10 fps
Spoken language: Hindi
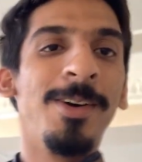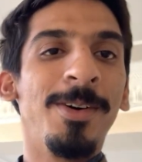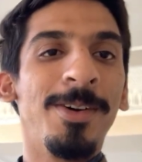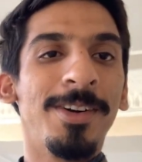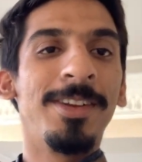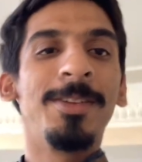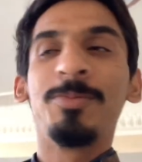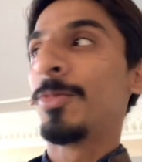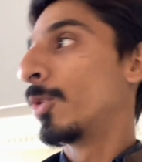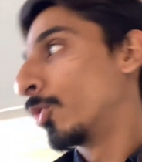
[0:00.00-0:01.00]
और
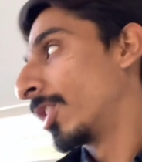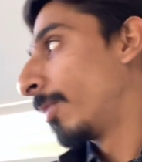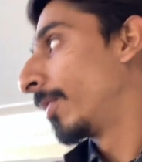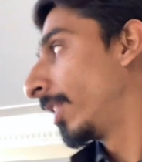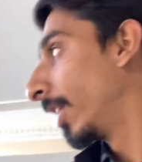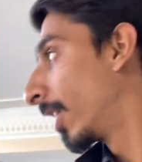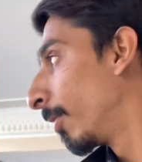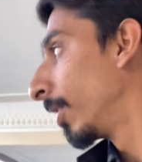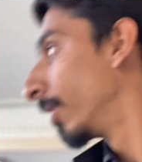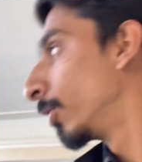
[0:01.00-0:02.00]
कुछ हमने देखा भी